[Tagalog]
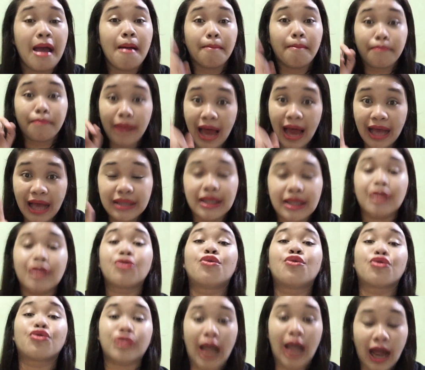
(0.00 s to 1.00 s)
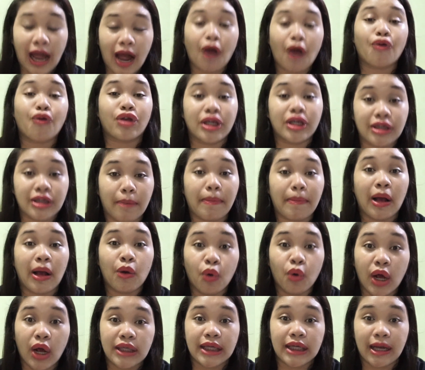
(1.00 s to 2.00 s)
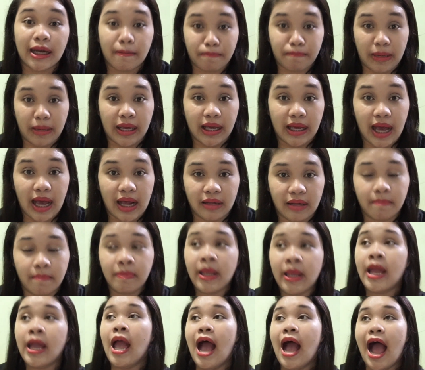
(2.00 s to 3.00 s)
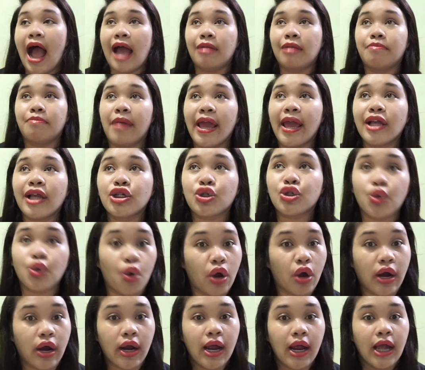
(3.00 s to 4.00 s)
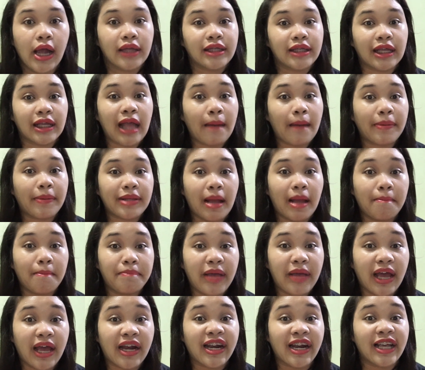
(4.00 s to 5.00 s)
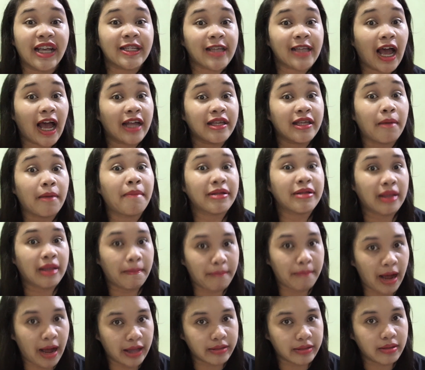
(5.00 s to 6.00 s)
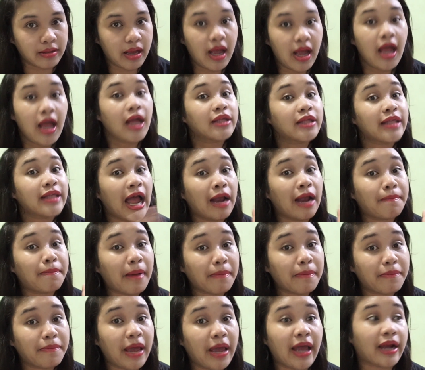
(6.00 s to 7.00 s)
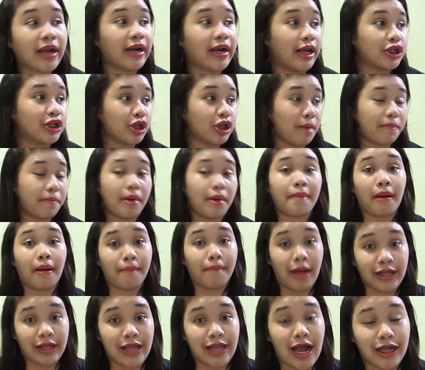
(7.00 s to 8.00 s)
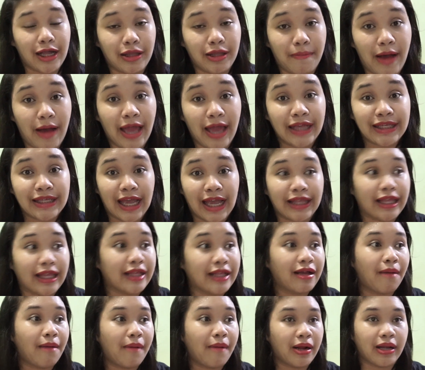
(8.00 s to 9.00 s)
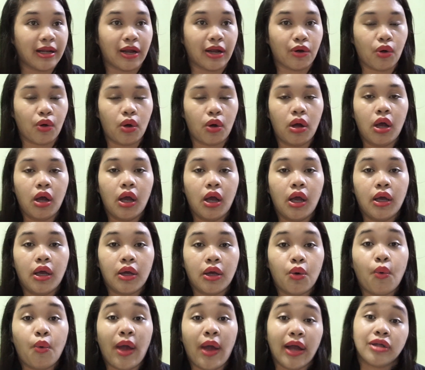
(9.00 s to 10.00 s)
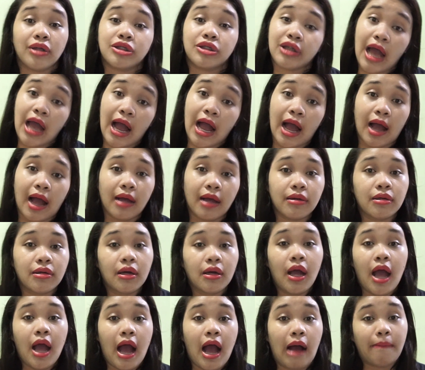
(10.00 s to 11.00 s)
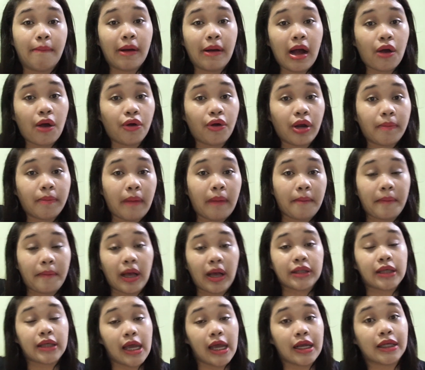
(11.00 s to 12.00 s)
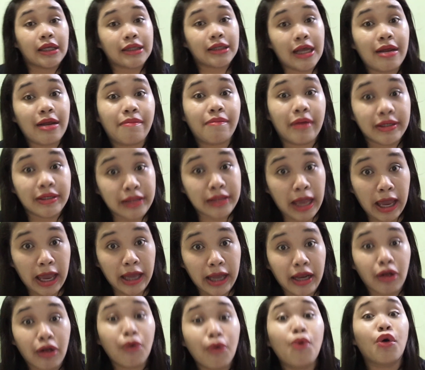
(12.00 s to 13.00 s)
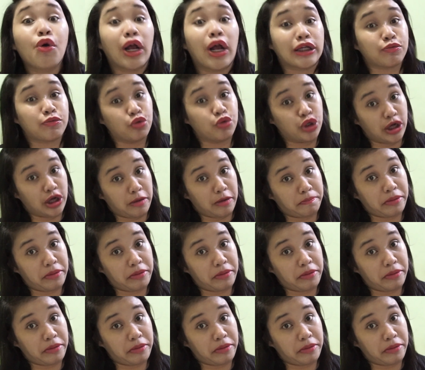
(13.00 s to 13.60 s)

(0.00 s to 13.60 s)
Plus, inuutakan ko rin siya pag hugasan ng pinggan. I'll make sure na dapat ang biyernes sa kanya matapat. Dahil pag biyernes, syempre pag bata ka, di ba, excited ka maglaro. Well, siya, habang ako nagpapakasaya na sa labas, eh, nagugas po siya ng